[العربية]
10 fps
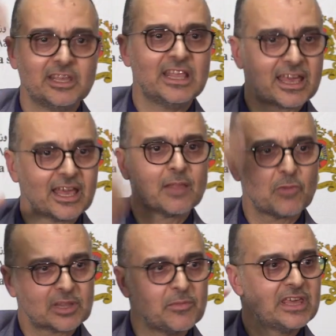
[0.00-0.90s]
الا كان
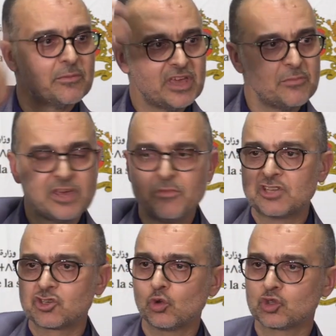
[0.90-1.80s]
المرض ما,
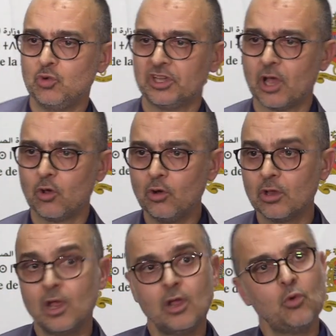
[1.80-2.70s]
ينشروش لواحد اخر
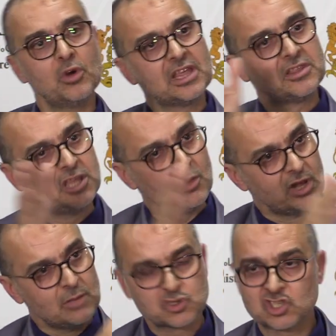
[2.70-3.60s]
وكنديوه
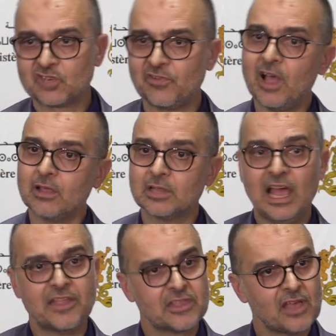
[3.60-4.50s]
للمستشفى
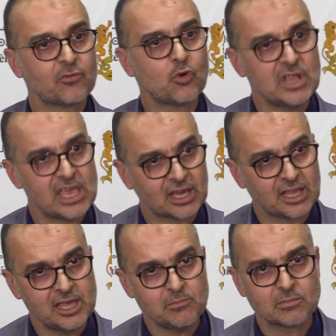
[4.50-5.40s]
عندنا في كل
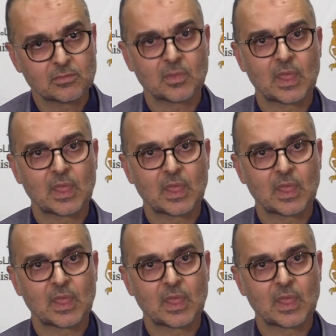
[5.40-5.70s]
اقليم